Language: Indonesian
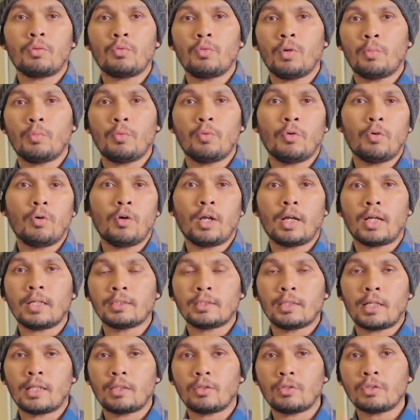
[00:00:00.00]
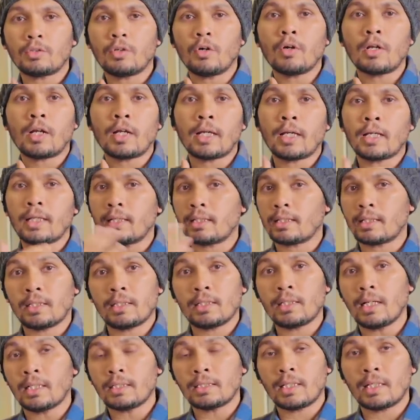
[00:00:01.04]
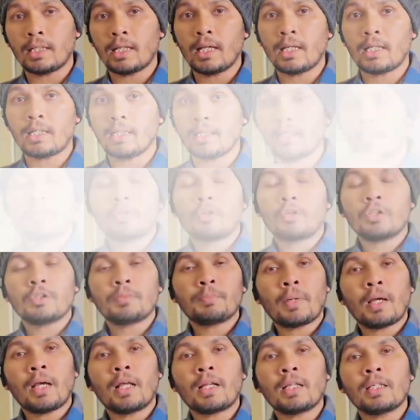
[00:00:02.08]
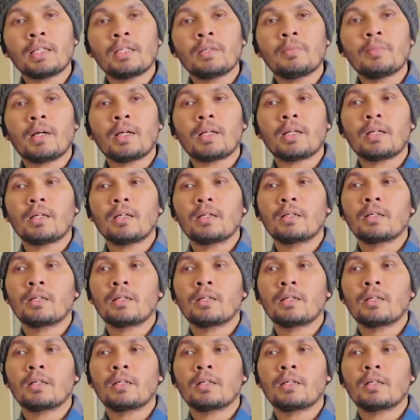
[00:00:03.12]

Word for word: 20 orang, 100 orang yang kita nggak sadari. Terus pahalanya di mana?